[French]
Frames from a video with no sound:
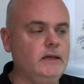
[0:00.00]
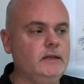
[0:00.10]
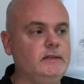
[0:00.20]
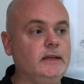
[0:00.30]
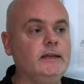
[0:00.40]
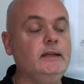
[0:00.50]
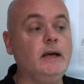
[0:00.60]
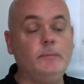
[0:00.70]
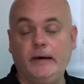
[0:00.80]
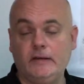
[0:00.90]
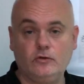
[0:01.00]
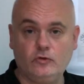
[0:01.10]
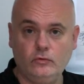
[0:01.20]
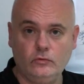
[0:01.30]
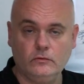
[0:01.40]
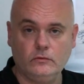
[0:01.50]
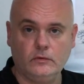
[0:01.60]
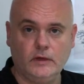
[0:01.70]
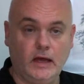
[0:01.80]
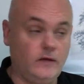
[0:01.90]
c'est qu'il n'a pas su
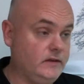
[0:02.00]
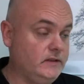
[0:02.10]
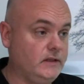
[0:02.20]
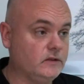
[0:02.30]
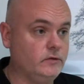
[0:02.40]
investir